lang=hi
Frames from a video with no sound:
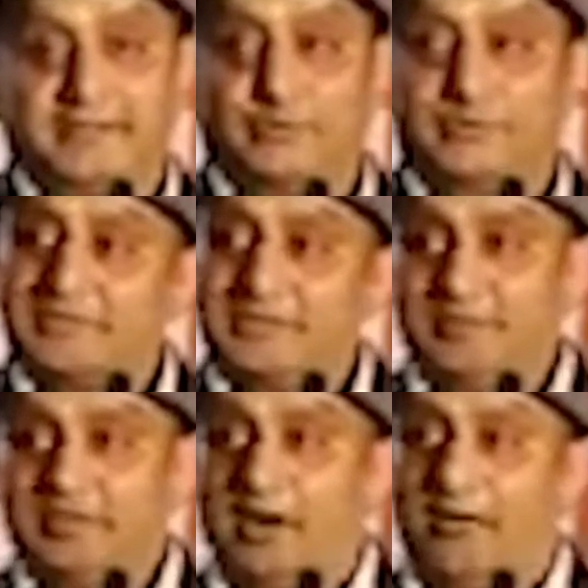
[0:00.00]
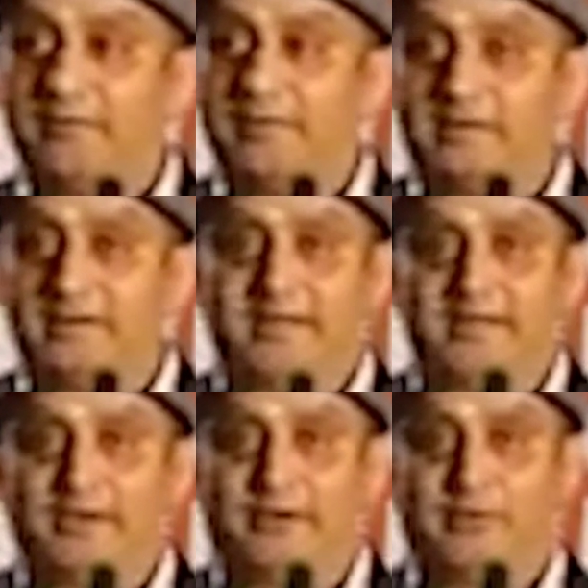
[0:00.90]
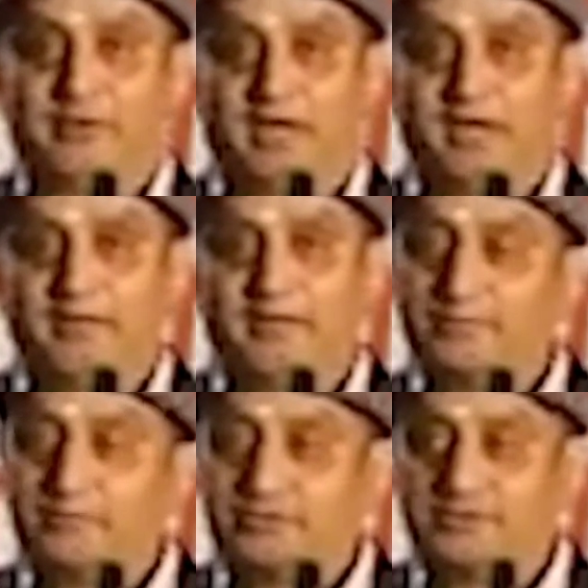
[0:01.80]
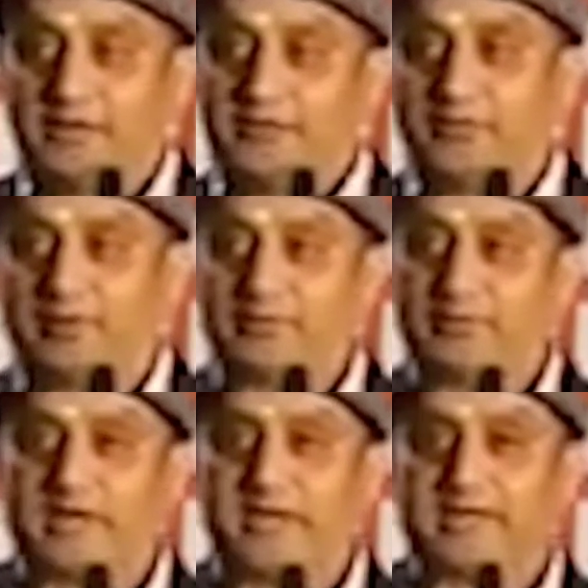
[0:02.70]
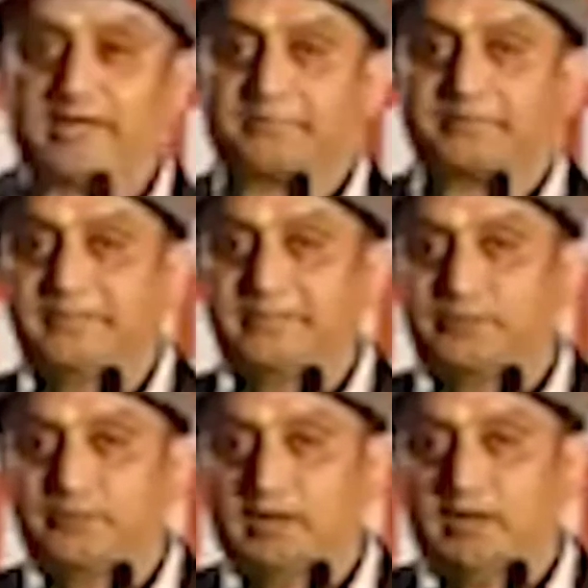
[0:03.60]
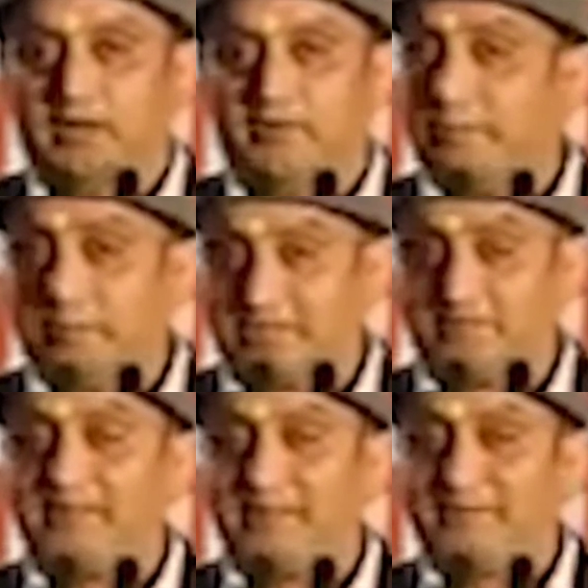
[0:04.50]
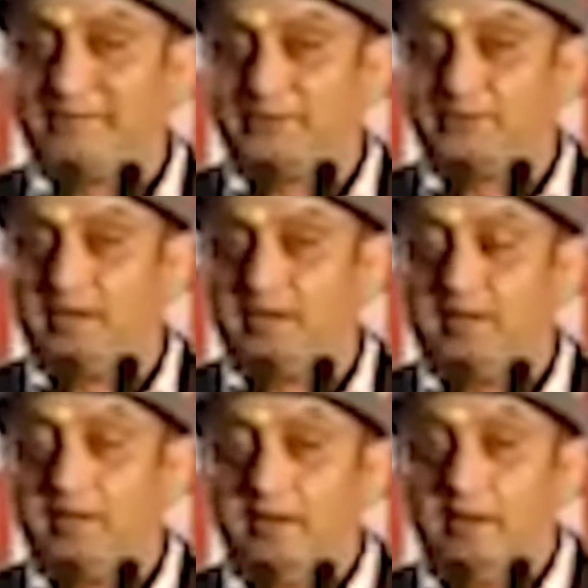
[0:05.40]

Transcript: तो किसी भी गांव में निर्णय लेना होगा तो चारों वर्णों का एक एक प्रतिनिधि होगा और पांचवा जानते कौन होगा